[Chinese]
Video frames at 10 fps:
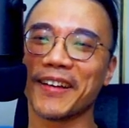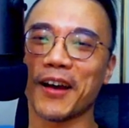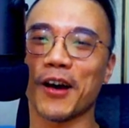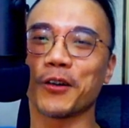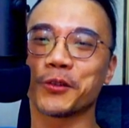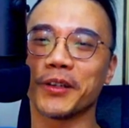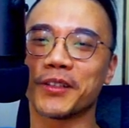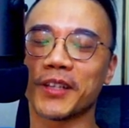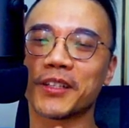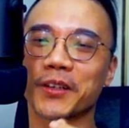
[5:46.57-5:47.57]
好，所以
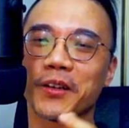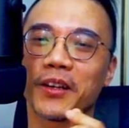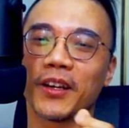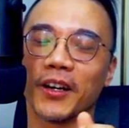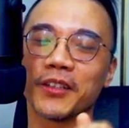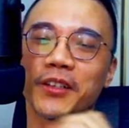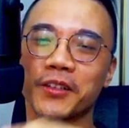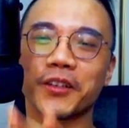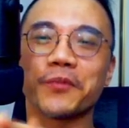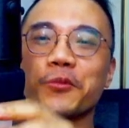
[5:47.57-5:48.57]
在这个，而且
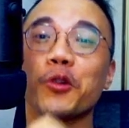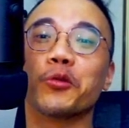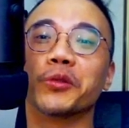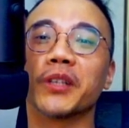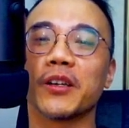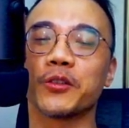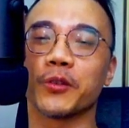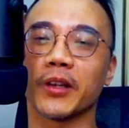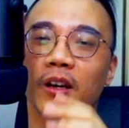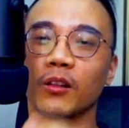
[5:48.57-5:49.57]
是一个模糊的，
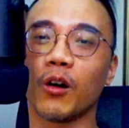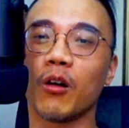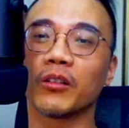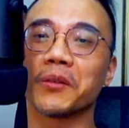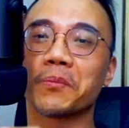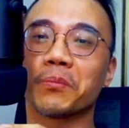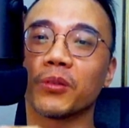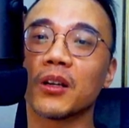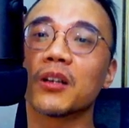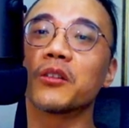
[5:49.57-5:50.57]
所以 along the
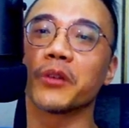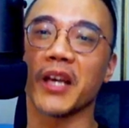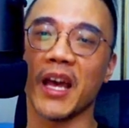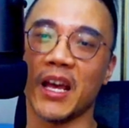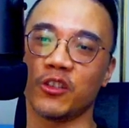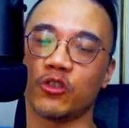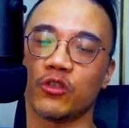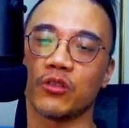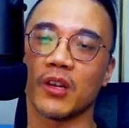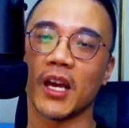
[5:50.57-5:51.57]
blurry
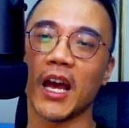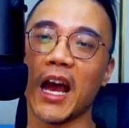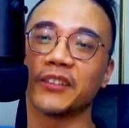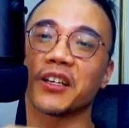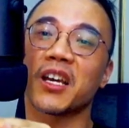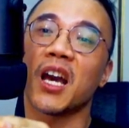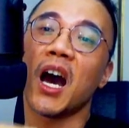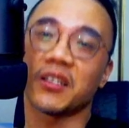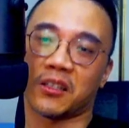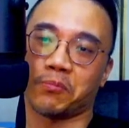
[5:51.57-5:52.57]
edge at the
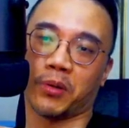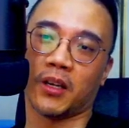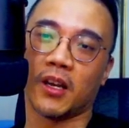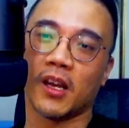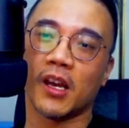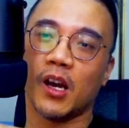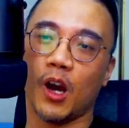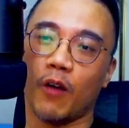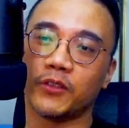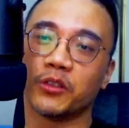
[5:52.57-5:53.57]
cusp
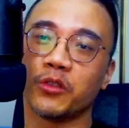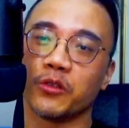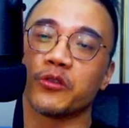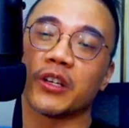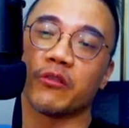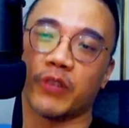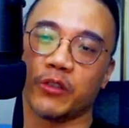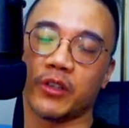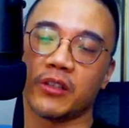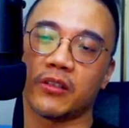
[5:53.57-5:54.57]
of the two
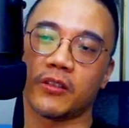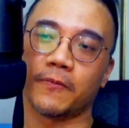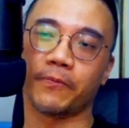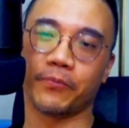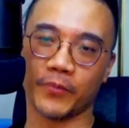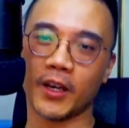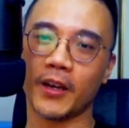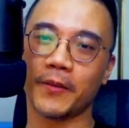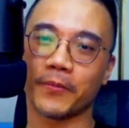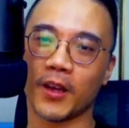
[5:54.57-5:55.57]
generations。
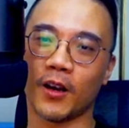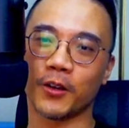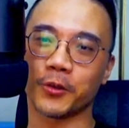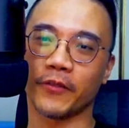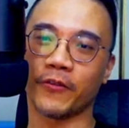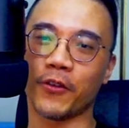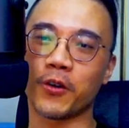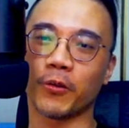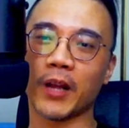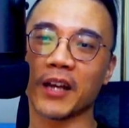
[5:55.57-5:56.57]
OK，好，所以风
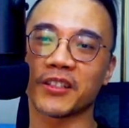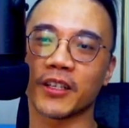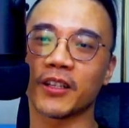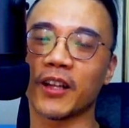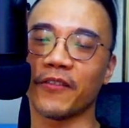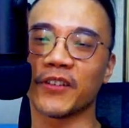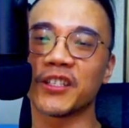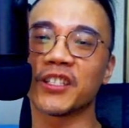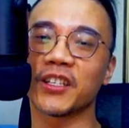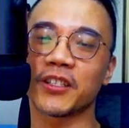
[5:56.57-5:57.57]
口浪尖啦，分
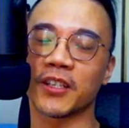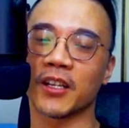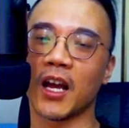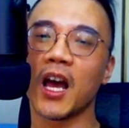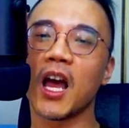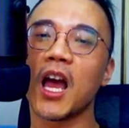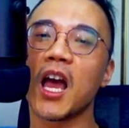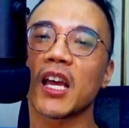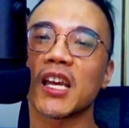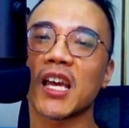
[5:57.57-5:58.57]
界线
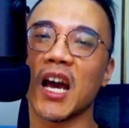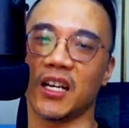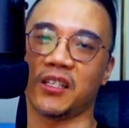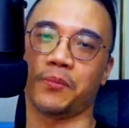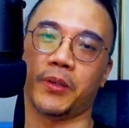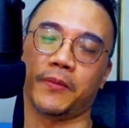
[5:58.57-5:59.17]
啦，cusp。